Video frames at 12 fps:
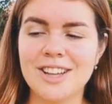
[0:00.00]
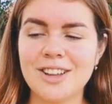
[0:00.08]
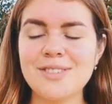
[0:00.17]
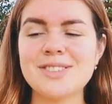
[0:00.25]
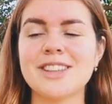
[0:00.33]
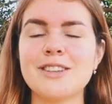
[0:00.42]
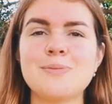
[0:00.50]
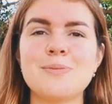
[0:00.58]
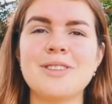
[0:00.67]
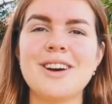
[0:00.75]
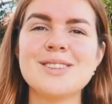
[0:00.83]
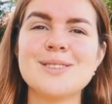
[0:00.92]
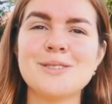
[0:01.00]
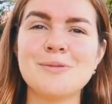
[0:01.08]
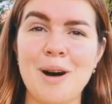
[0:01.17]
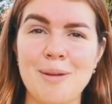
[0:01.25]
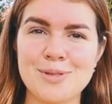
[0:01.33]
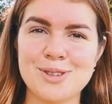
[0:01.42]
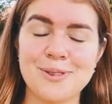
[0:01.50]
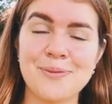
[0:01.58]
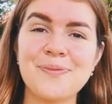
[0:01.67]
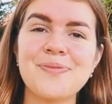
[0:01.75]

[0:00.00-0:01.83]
Но я всегда вспоминаю свою бабушку.